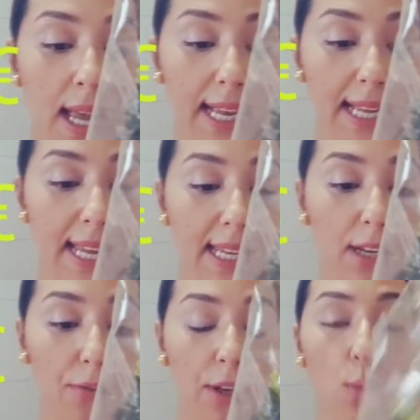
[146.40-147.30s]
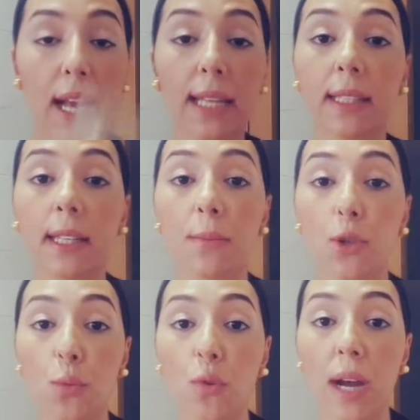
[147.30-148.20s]
كذلك فيه واحد
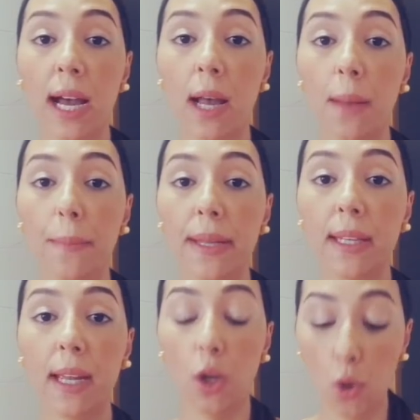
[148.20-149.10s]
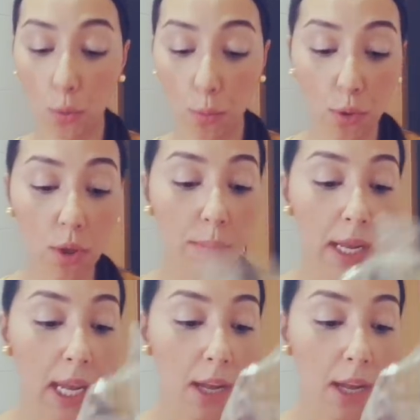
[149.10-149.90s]
المجموعه من الحبوب